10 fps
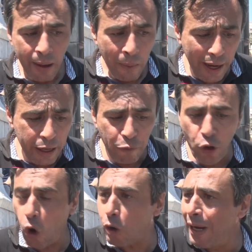واحنا في
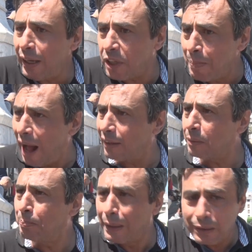حكم الاعتباط
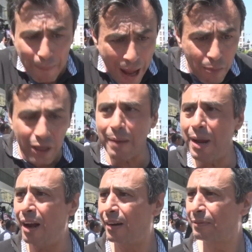بالتمام
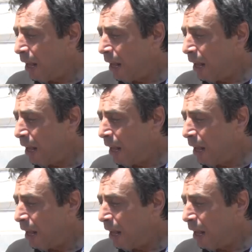والكمال